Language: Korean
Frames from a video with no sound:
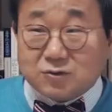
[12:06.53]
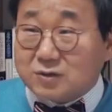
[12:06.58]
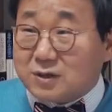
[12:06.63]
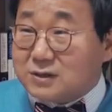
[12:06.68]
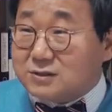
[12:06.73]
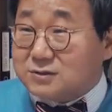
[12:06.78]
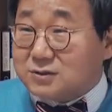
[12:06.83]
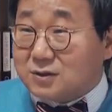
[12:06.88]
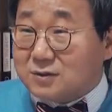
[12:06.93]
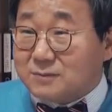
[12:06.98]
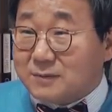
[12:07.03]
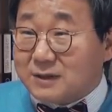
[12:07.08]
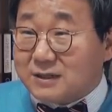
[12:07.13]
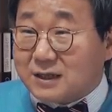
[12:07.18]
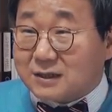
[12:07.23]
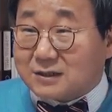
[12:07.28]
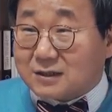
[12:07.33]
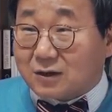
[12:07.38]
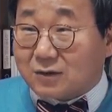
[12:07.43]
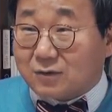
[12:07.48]
집권한 지
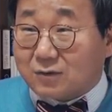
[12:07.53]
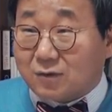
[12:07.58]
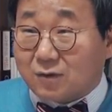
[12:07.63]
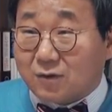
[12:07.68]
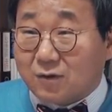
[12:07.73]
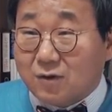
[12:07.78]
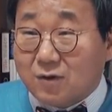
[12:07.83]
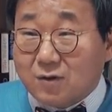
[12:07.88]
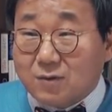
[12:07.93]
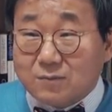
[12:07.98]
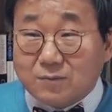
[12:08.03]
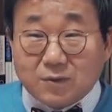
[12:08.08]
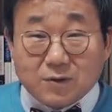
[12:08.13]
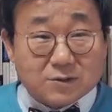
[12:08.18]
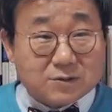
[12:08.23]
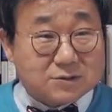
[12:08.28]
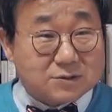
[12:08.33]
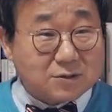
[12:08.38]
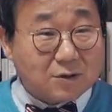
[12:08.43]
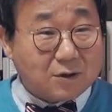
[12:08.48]
얼마 됐다고
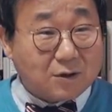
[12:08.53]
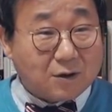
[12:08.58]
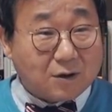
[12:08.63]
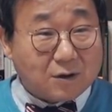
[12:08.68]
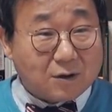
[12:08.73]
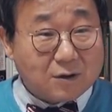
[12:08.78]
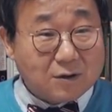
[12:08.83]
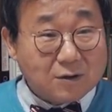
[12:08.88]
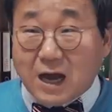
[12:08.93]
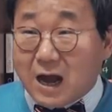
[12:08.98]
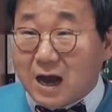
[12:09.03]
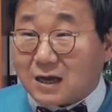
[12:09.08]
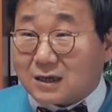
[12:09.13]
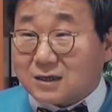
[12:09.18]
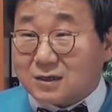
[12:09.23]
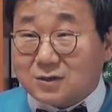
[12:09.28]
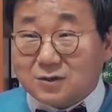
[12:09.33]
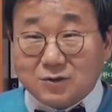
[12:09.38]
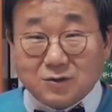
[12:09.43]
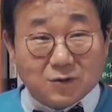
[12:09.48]
벌써
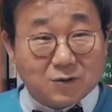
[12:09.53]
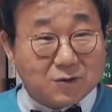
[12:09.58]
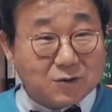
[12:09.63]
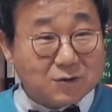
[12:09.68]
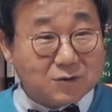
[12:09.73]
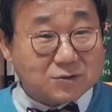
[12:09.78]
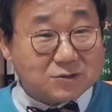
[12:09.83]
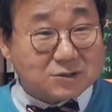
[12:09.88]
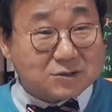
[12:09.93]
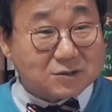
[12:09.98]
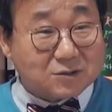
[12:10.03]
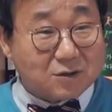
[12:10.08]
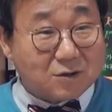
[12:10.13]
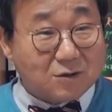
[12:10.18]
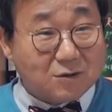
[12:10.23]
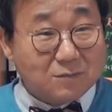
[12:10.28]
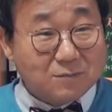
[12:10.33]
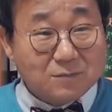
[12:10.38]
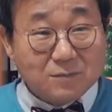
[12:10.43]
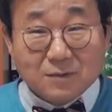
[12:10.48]
자기를 노리고
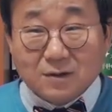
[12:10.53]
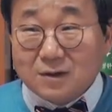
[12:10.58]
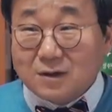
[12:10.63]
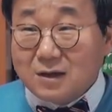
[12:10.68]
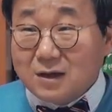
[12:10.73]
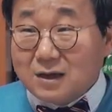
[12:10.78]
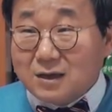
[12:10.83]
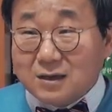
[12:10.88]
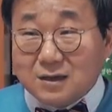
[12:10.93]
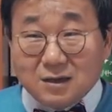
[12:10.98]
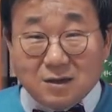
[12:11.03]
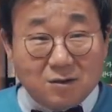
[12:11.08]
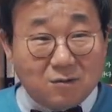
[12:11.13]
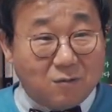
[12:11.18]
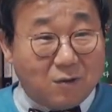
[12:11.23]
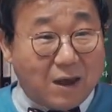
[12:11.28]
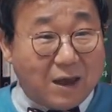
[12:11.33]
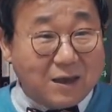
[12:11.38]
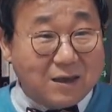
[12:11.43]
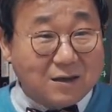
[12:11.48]
지금 이
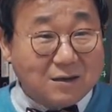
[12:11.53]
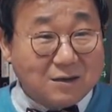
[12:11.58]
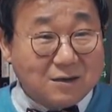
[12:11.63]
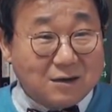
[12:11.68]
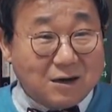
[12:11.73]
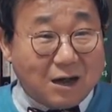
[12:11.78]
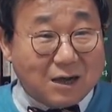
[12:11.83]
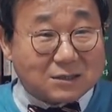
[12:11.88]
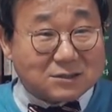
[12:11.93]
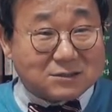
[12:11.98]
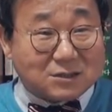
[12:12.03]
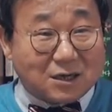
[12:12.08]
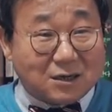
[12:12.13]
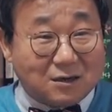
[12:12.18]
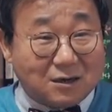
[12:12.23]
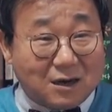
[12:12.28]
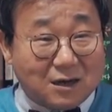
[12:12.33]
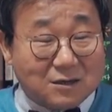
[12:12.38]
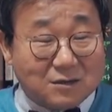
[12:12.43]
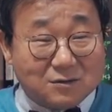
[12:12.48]
외연을
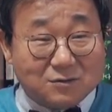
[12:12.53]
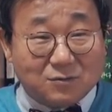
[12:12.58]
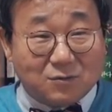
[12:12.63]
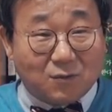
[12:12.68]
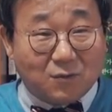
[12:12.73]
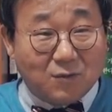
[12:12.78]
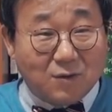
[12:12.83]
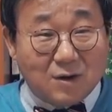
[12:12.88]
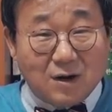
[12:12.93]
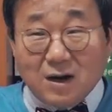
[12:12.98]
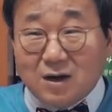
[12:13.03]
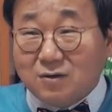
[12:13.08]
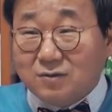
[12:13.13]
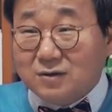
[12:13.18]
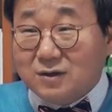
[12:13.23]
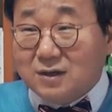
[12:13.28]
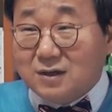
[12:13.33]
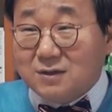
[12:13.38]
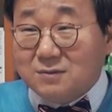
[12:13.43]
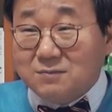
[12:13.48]
확장을 하는
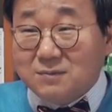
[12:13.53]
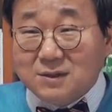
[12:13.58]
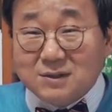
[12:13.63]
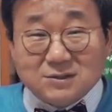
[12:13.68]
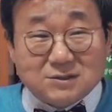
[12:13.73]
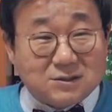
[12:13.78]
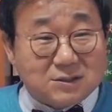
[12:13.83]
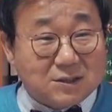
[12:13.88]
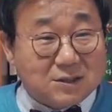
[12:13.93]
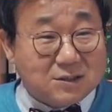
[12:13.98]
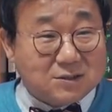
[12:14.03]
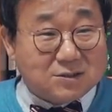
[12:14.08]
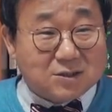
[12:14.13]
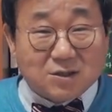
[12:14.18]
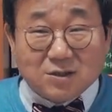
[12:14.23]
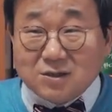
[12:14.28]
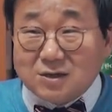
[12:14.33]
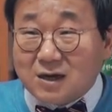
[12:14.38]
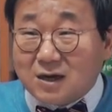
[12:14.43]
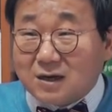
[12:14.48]
놀라운 이미지
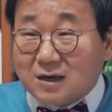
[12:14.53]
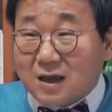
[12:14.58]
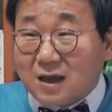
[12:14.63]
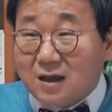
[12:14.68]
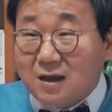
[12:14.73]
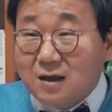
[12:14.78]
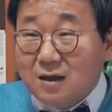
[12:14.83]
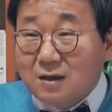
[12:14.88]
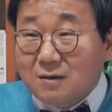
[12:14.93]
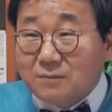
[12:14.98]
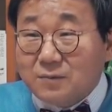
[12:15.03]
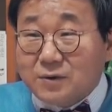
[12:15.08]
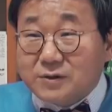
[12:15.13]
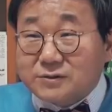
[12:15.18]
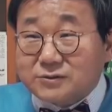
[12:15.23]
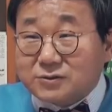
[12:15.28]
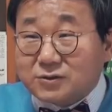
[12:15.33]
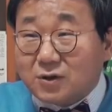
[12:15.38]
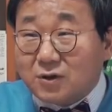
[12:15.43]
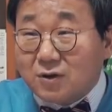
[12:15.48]
전략에
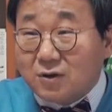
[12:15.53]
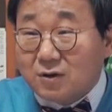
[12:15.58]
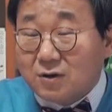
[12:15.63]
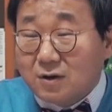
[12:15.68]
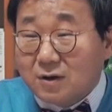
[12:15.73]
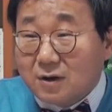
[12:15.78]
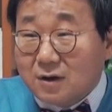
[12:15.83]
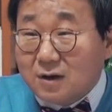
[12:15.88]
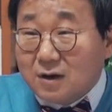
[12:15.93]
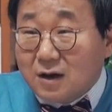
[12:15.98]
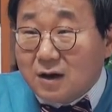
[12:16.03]
벌써